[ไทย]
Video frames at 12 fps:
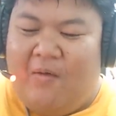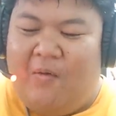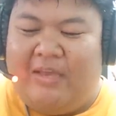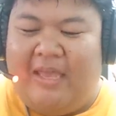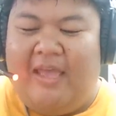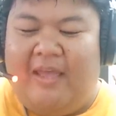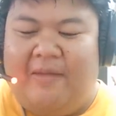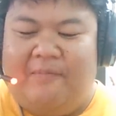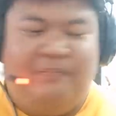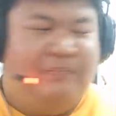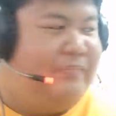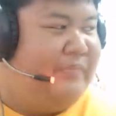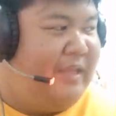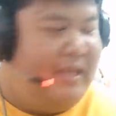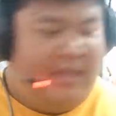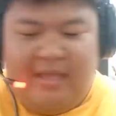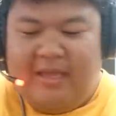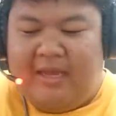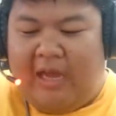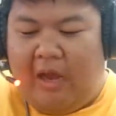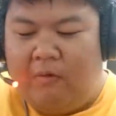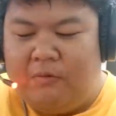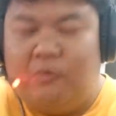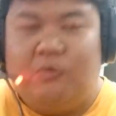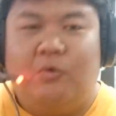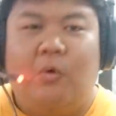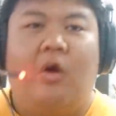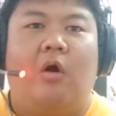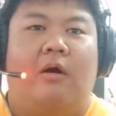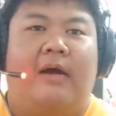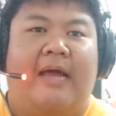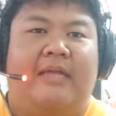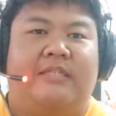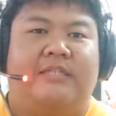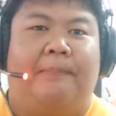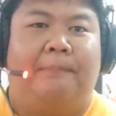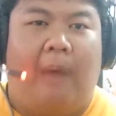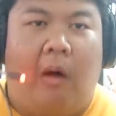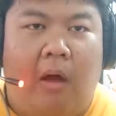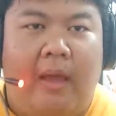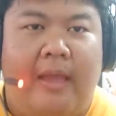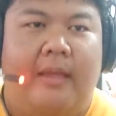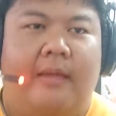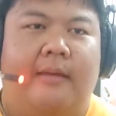โอเคเข้าสู่ช่วงของการสปอย